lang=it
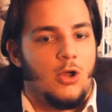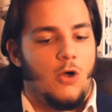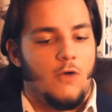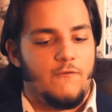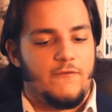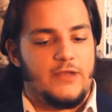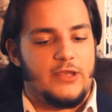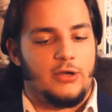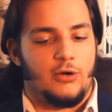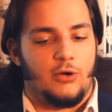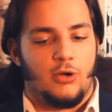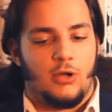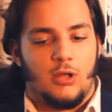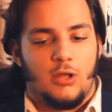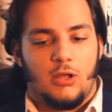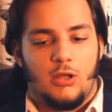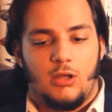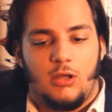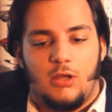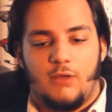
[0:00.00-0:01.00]
ovvero
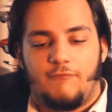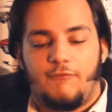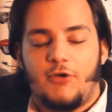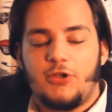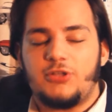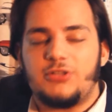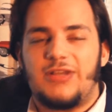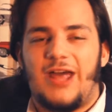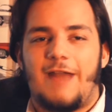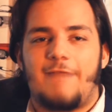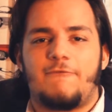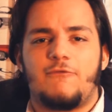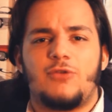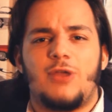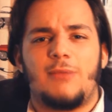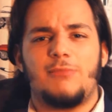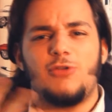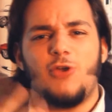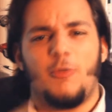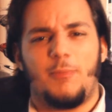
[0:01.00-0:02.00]
eh, voglio darvi
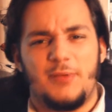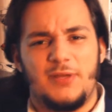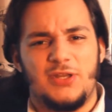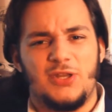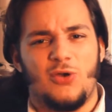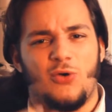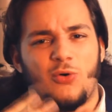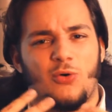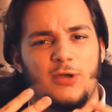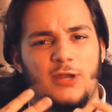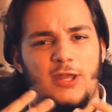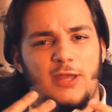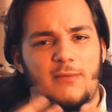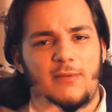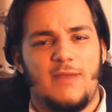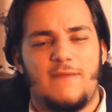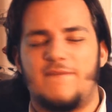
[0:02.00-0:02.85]
una mia opinione